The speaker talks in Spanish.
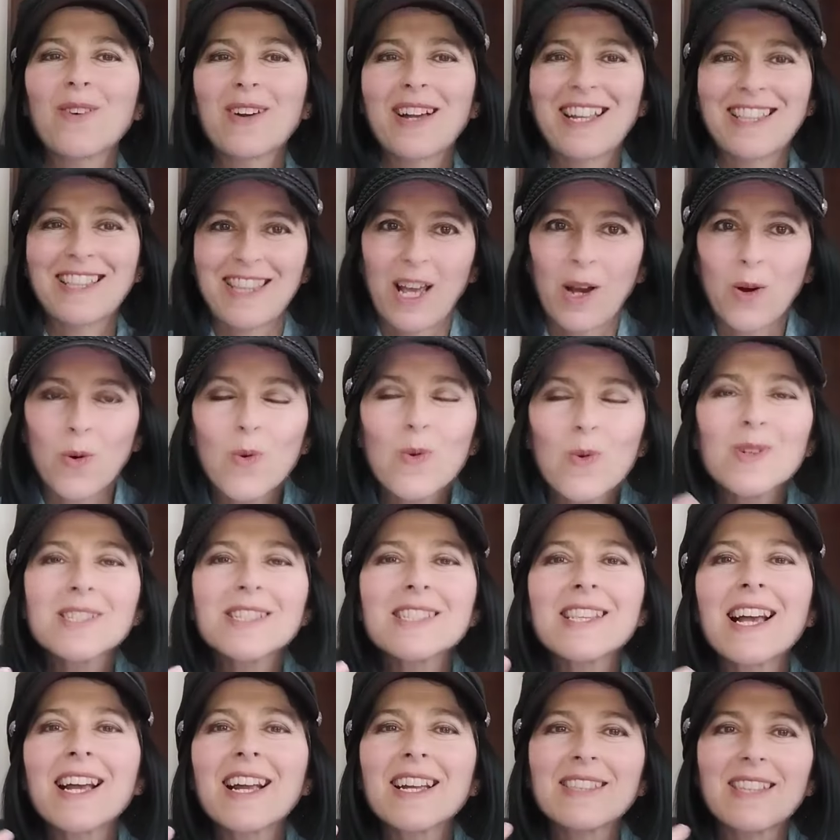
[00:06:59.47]
que te
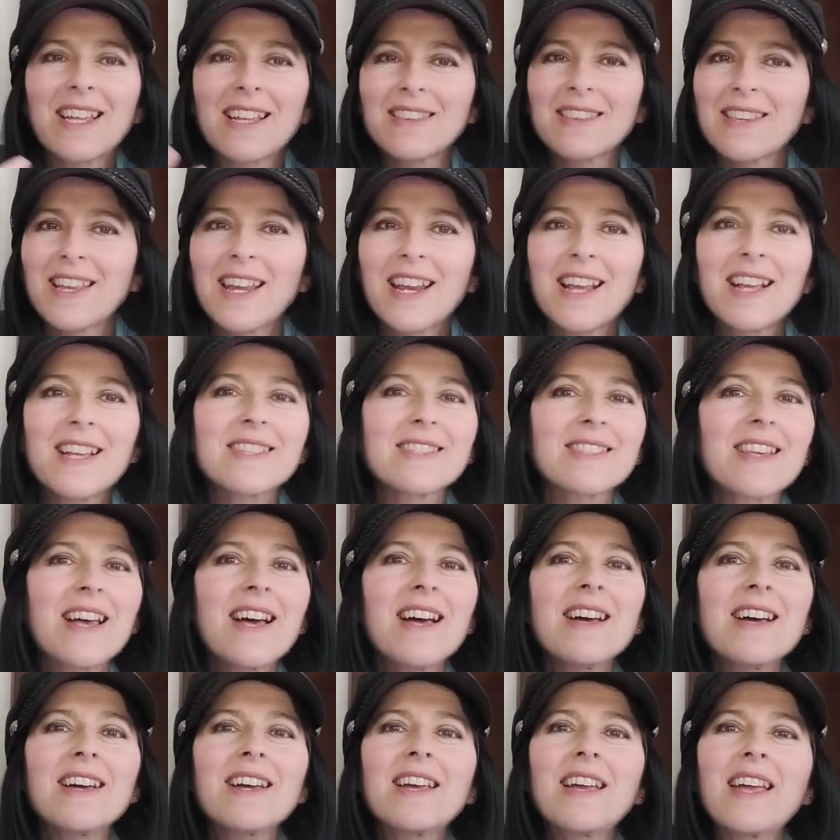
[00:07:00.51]
gusta, que te
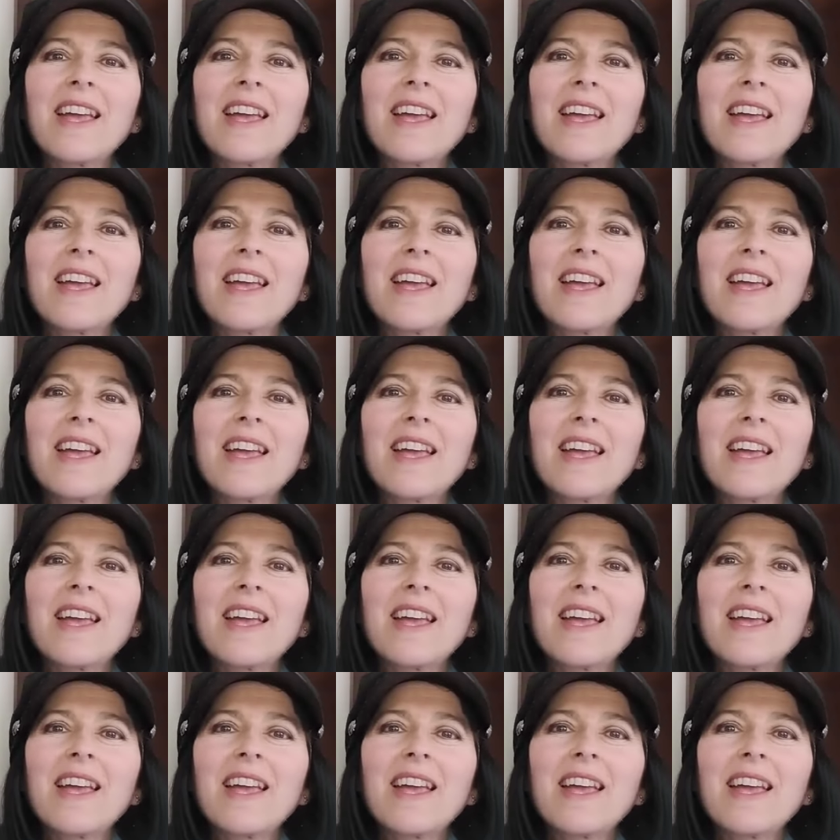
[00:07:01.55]
interesa